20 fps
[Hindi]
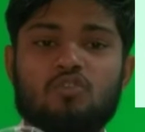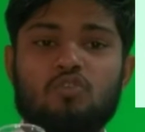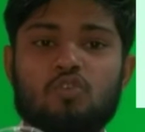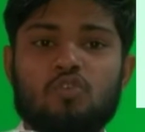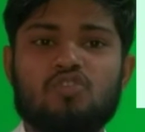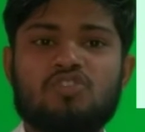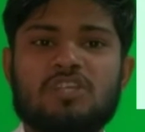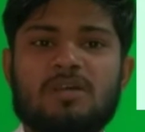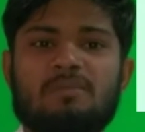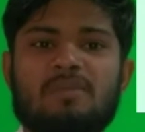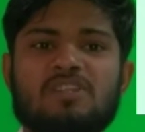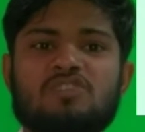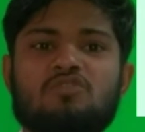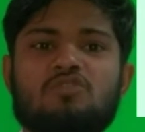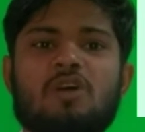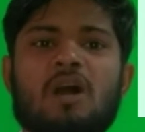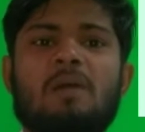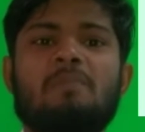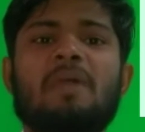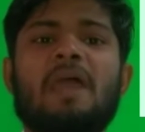दो चम्मच
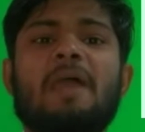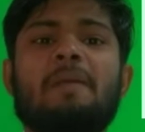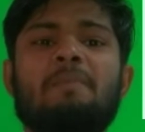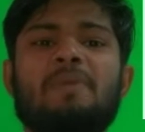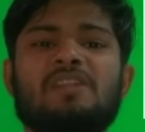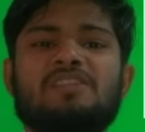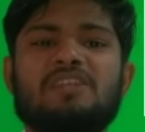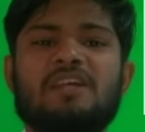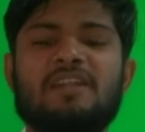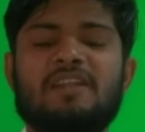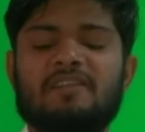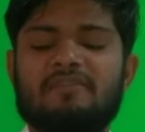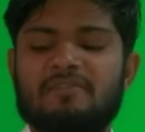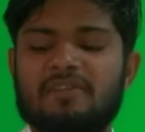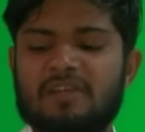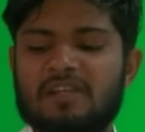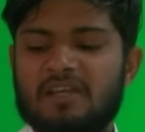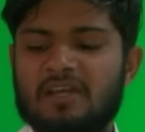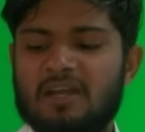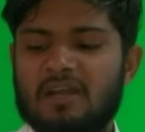को हम एप्पल साइडर
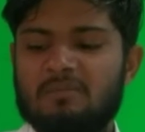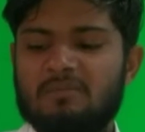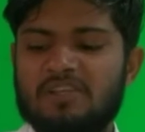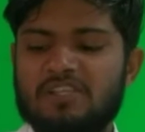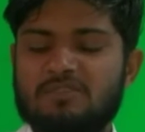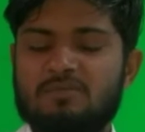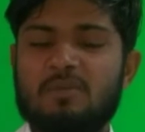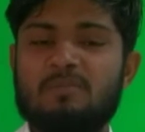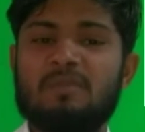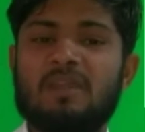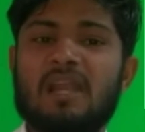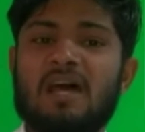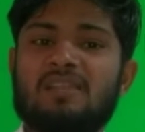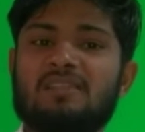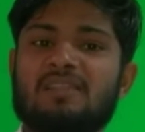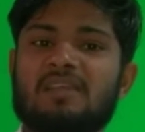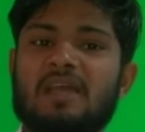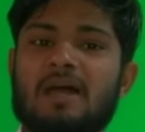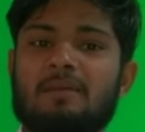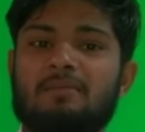विनेगर हम इसमें
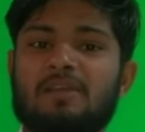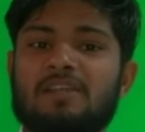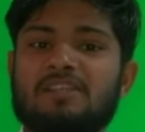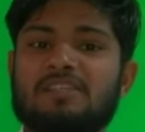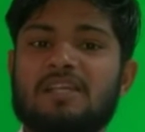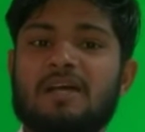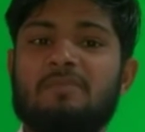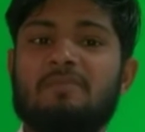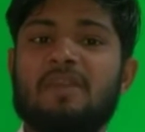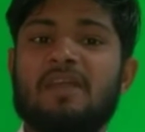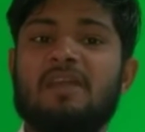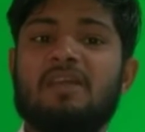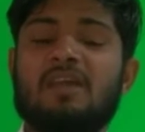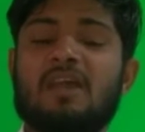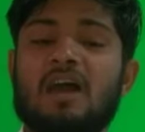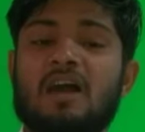मिलाते हैं आपके सामने